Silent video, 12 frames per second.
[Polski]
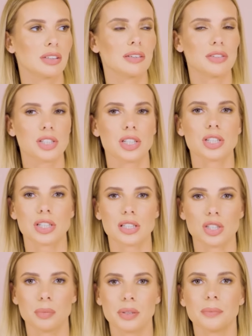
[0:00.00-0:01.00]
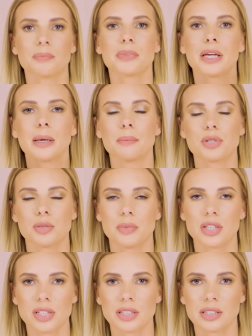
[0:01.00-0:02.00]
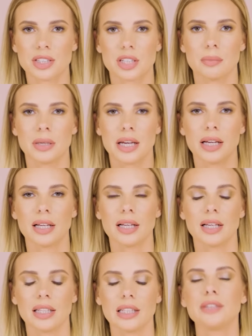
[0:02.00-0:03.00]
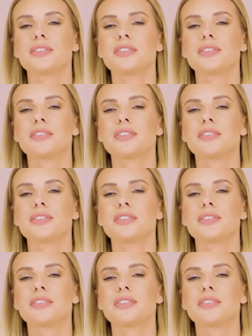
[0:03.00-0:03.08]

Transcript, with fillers: Najważniejsze jest, żeby przymierzyć na siebie i